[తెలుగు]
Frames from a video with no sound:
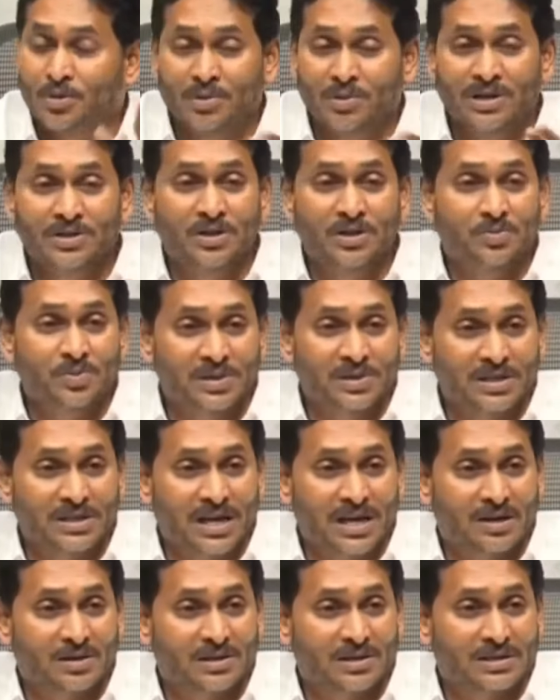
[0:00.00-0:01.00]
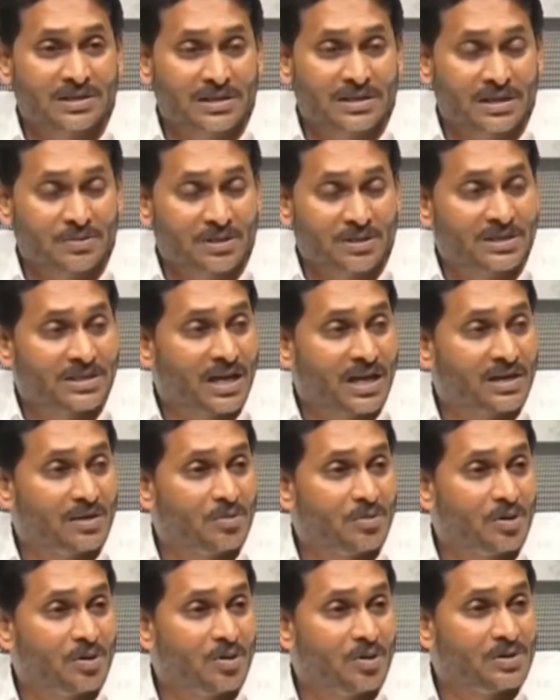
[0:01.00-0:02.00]
తిరుమల తిరుపతి
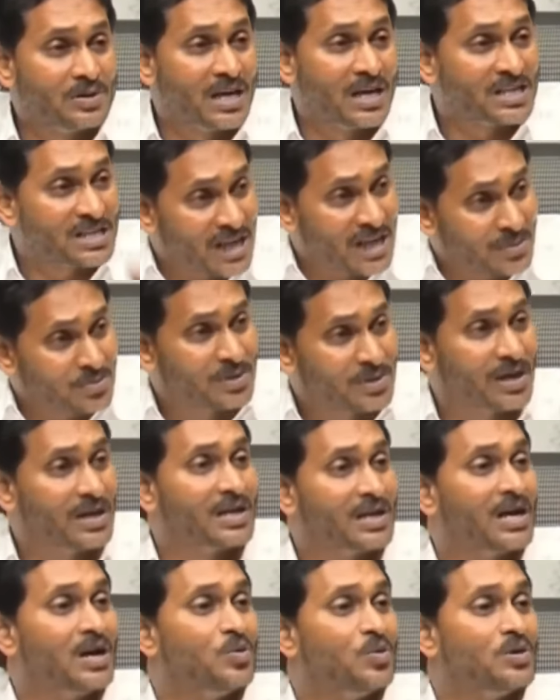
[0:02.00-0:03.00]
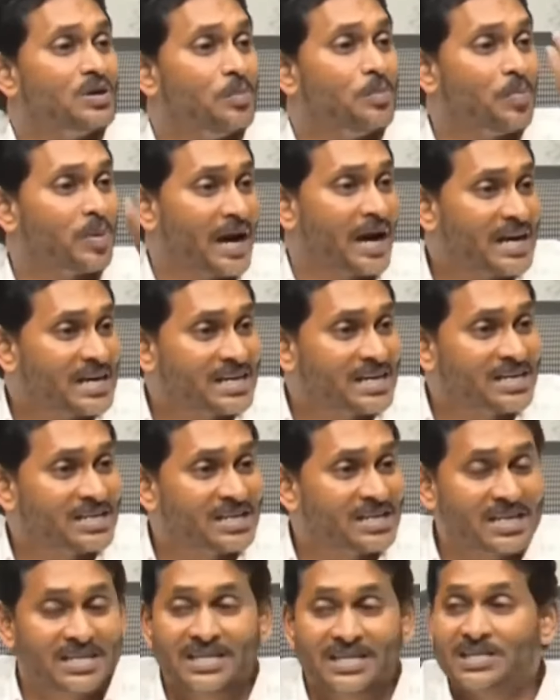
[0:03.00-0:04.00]
దేవస్థానంలో దశాబ్దాలుగా ఉన్న
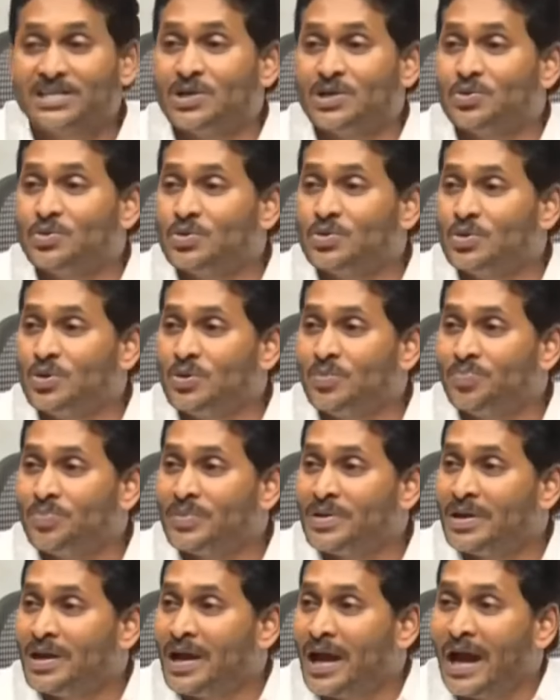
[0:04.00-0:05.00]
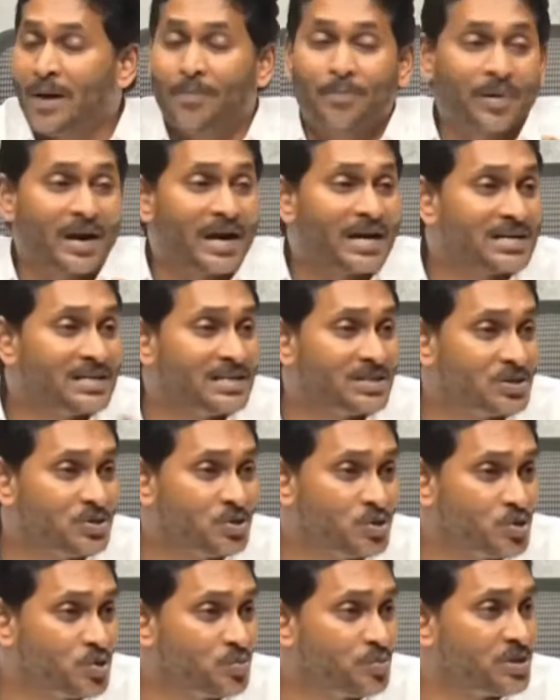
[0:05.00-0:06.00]
ప్రాక్టీస్ ఏదైతే ఉందో ఆ
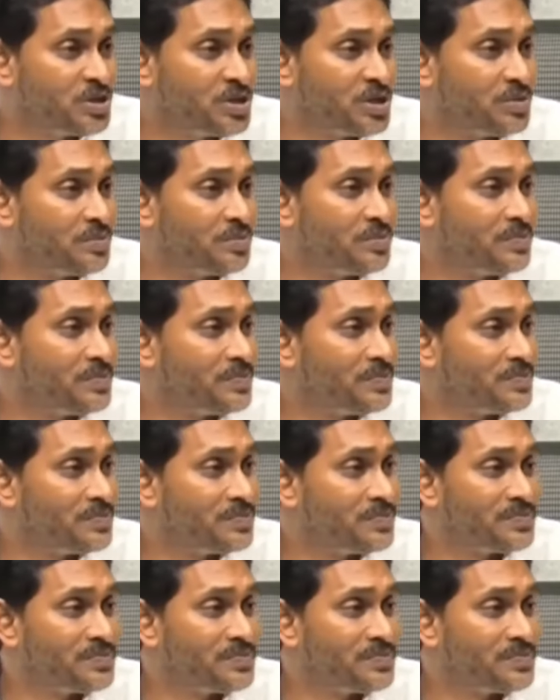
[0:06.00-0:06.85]
ప్రాక్టీస్ను చూపించాము